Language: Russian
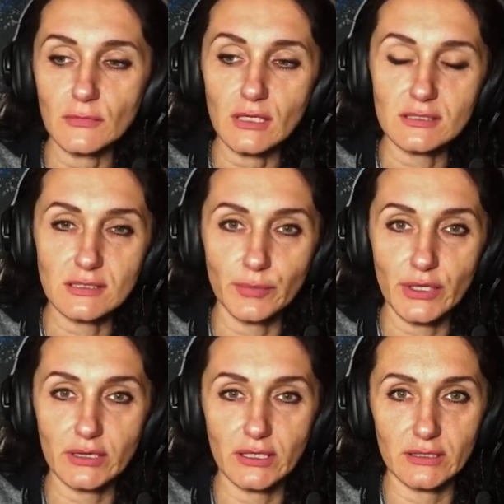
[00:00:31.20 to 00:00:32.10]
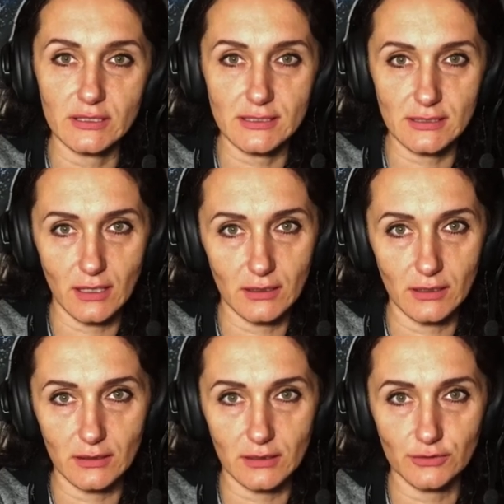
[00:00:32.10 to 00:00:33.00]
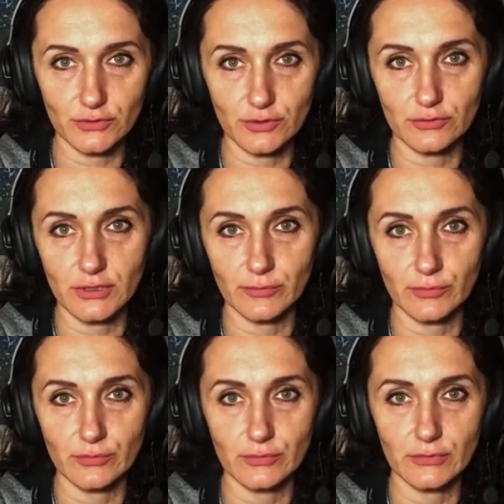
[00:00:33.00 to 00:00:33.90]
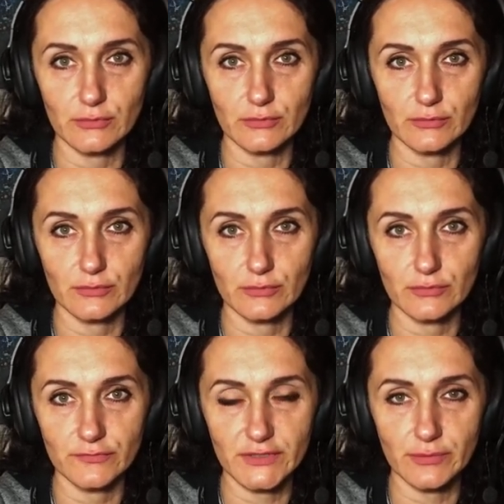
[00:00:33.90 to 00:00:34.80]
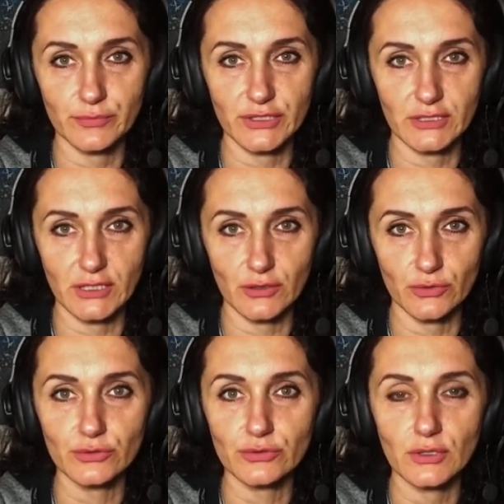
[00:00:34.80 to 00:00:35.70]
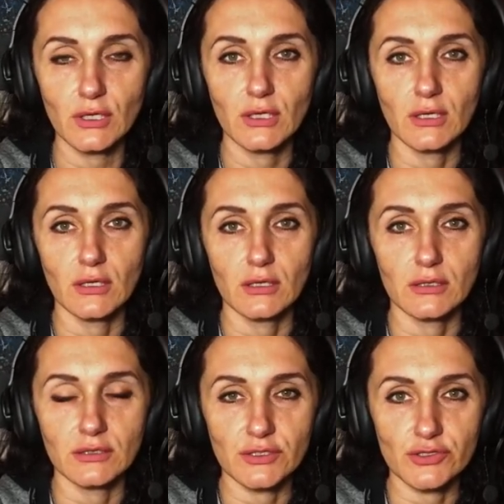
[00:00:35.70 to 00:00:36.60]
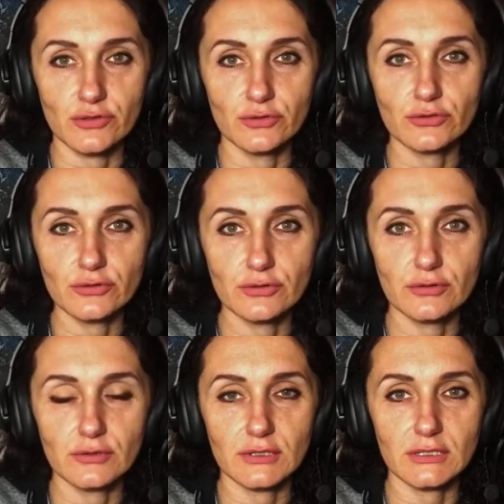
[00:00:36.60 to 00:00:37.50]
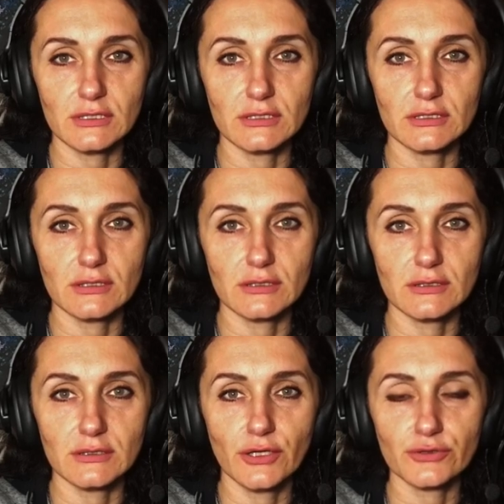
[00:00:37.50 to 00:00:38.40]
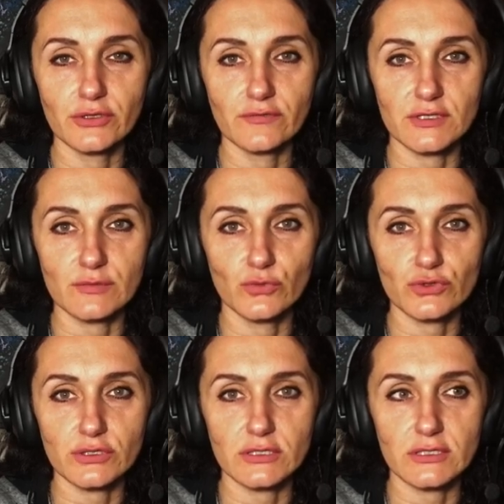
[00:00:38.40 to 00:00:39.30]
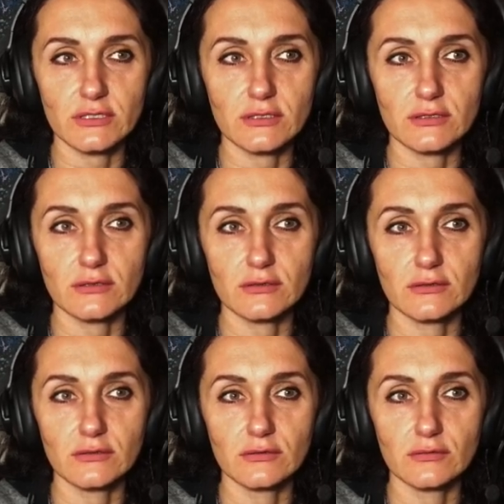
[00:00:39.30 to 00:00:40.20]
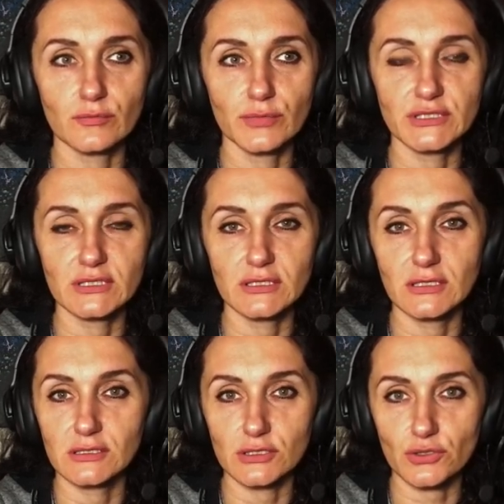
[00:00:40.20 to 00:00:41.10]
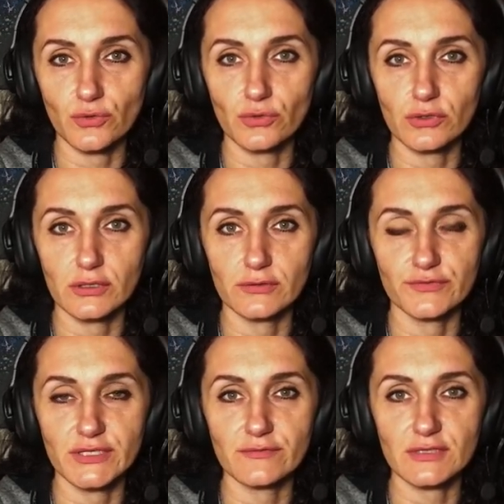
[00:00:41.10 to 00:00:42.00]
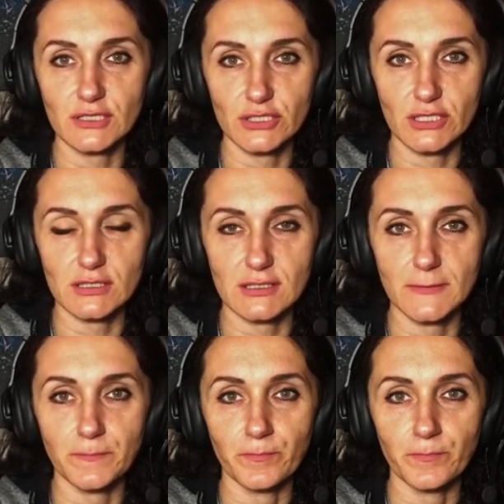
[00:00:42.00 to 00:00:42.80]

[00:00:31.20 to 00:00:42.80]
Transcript: собрал для нас знания, которые он нам всем передает, несет и дает нам возможность э, под эгидой этой школы всем встречаться.